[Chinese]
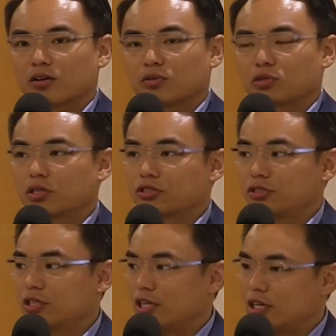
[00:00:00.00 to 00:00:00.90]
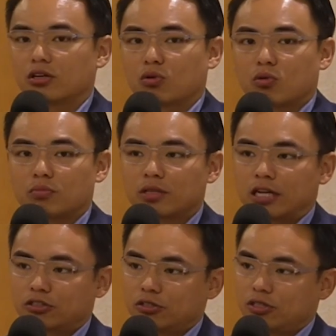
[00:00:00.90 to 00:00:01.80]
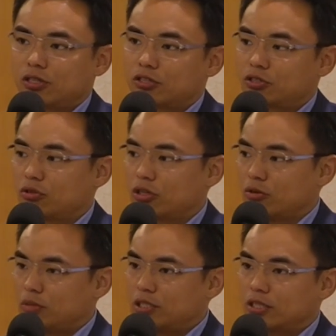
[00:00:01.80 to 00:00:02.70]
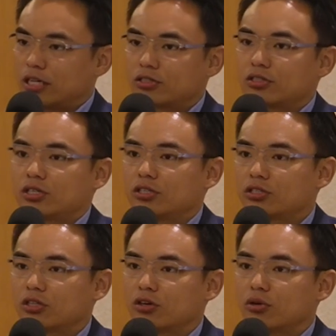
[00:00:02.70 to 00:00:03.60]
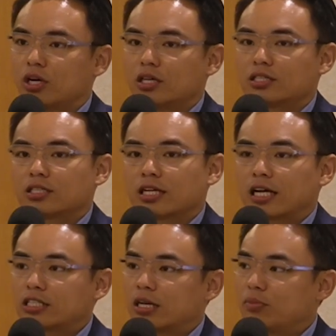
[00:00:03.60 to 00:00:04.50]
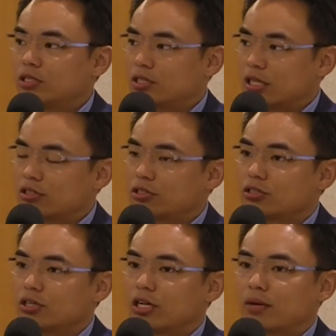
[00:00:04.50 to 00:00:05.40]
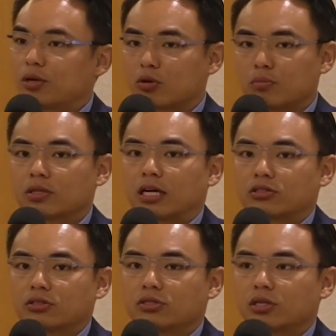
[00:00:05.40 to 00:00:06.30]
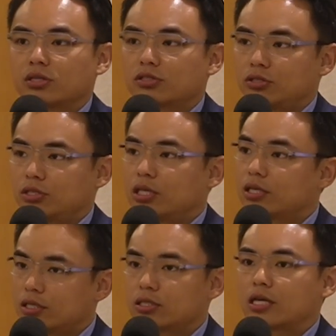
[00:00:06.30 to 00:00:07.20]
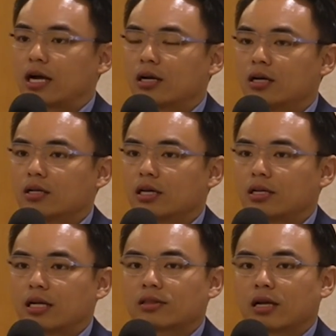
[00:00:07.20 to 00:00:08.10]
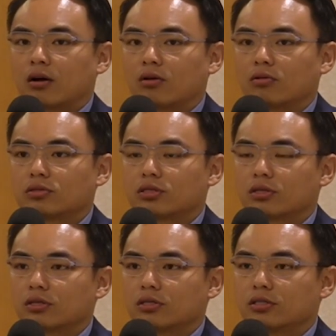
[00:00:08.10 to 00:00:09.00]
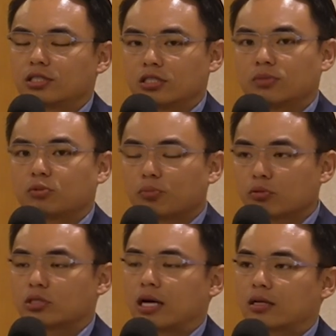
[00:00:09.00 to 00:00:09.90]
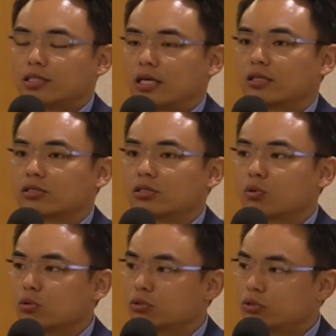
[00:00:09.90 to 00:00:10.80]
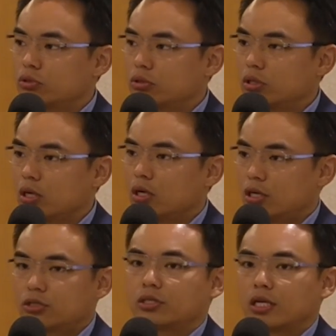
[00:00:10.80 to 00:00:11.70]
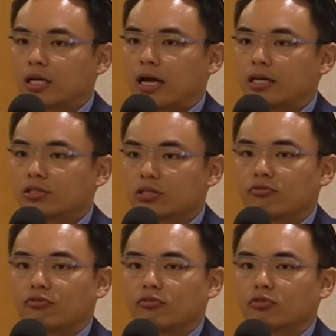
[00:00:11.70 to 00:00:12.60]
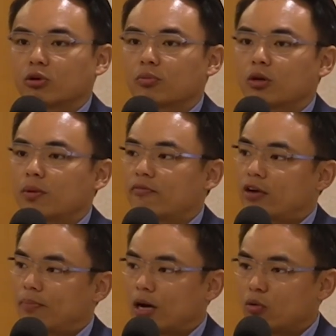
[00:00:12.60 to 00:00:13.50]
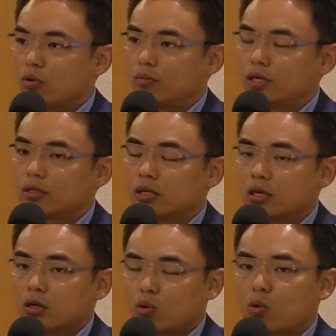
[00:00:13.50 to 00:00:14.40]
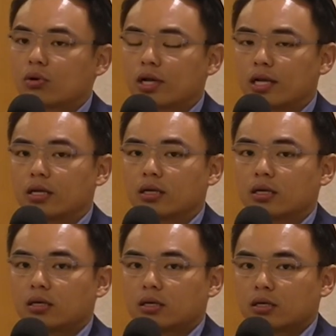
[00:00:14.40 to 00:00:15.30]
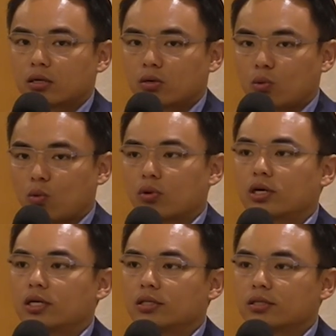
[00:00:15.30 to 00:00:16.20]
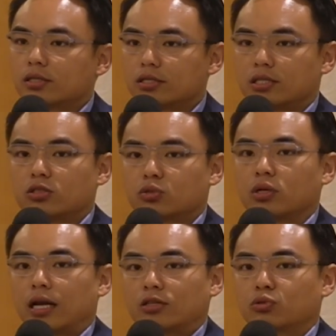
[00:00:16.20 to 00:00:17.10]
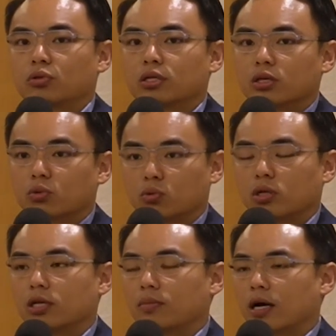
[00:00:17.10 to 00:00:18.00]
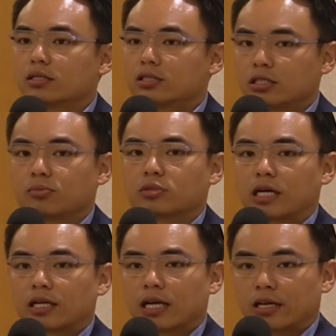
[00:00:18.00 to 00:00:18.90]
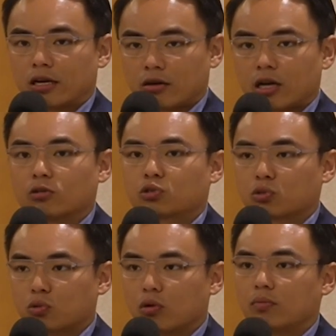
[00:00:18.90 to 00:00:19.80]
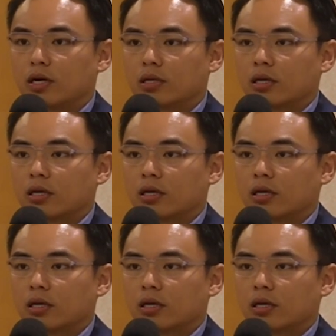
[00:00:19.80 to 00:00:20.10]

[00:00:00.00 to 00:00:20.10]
过去二十年有国民党执政的时候，也有民进党执政的时候。现在看起来，民进党执政还比国民党执政的时间更长。那难道这个经济部部长讲的是过去二十年来政府都没有办法把我们国内国人的薪水来做一个努力吗？经济部长应该也要告诉我们。